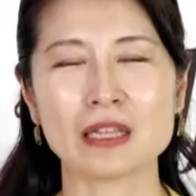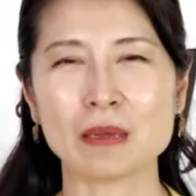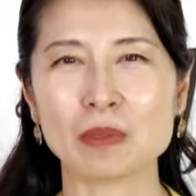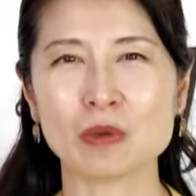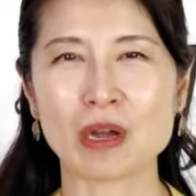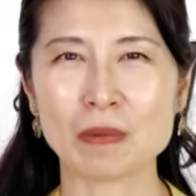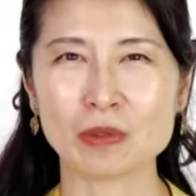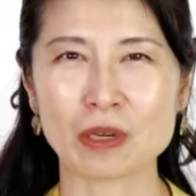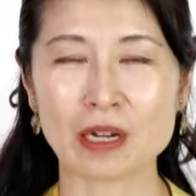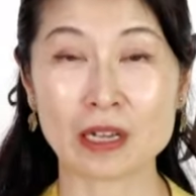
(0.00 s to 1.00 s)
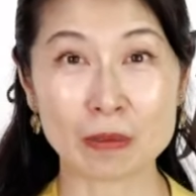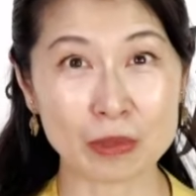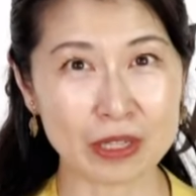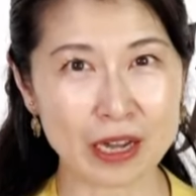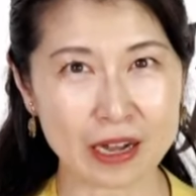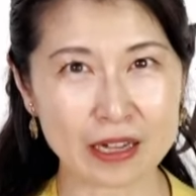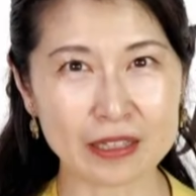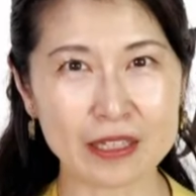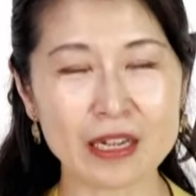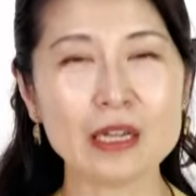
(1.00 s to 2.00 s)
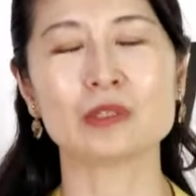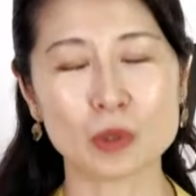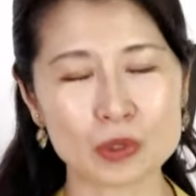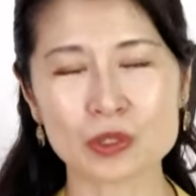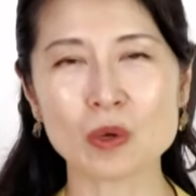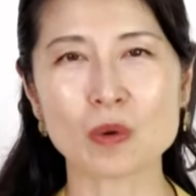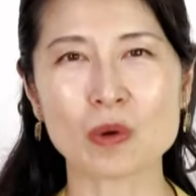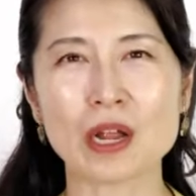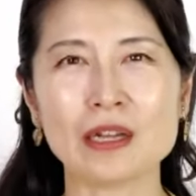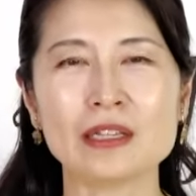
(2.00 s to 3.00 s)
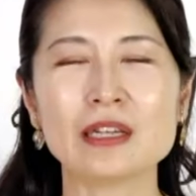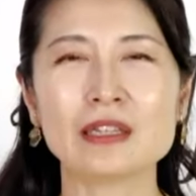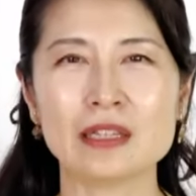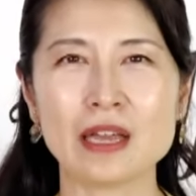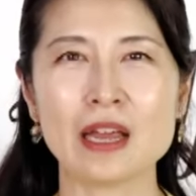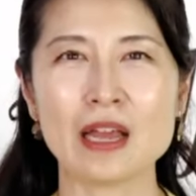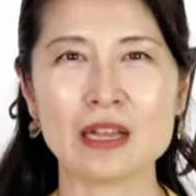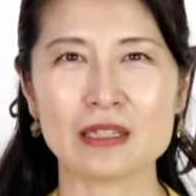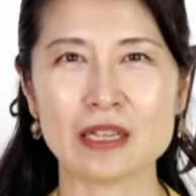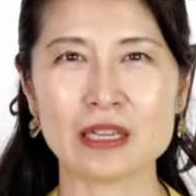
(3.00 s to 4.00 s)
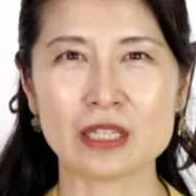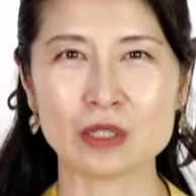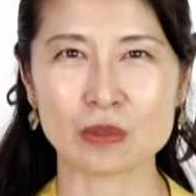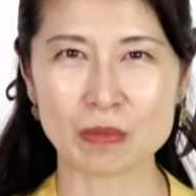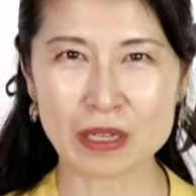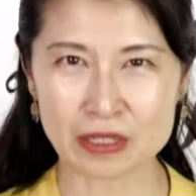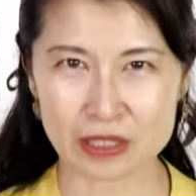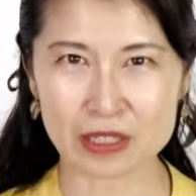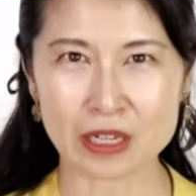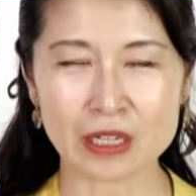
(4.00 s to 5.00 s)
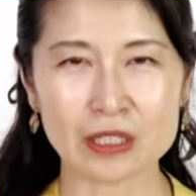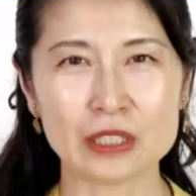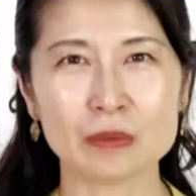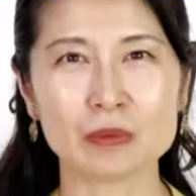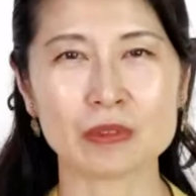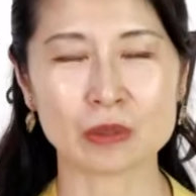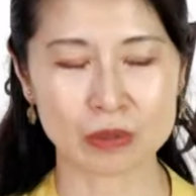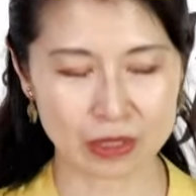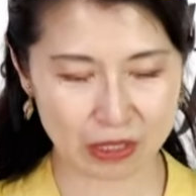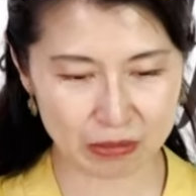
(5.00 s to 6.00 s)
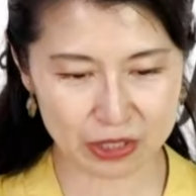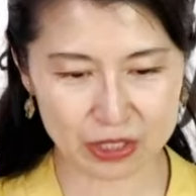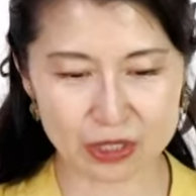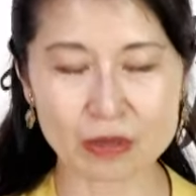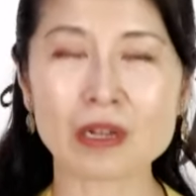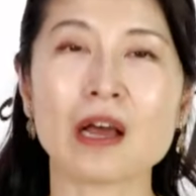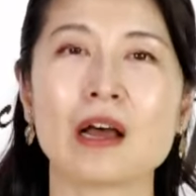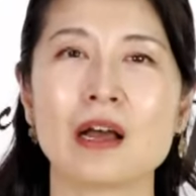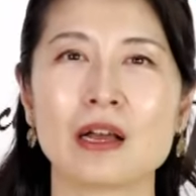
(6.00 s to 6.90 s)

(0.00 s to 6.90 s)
民のかまどから煙が上がってない様子をご覧になって税金を免じ、自分はとっても質素な